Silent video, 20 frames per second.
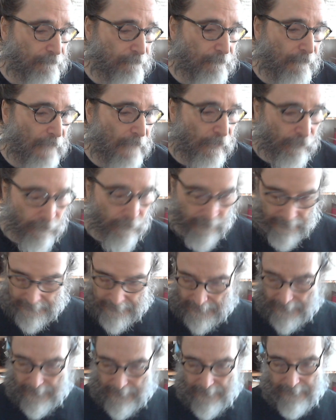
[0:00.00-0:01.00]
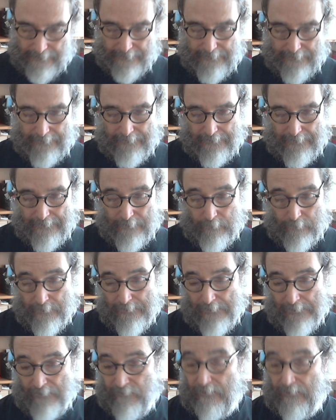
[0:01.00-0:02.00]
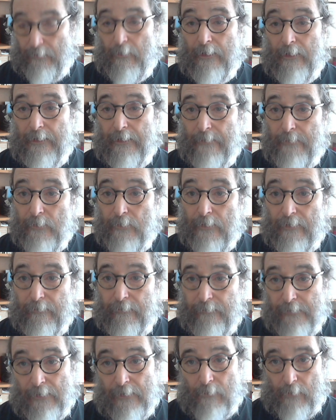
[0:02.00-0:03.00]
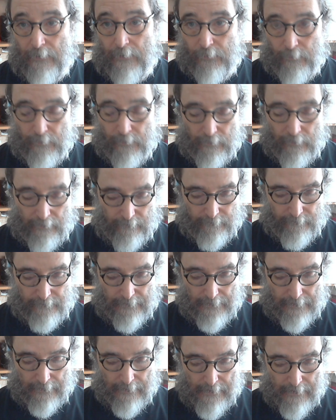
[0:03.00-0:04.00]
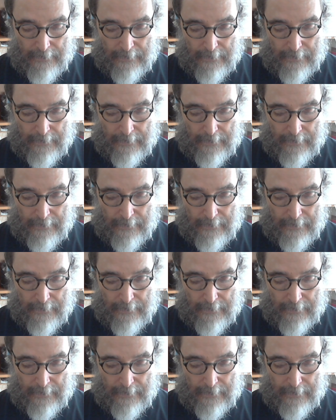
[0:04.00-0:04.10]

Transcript: società e, e, quindi leggere qualche biografia o autobiografia.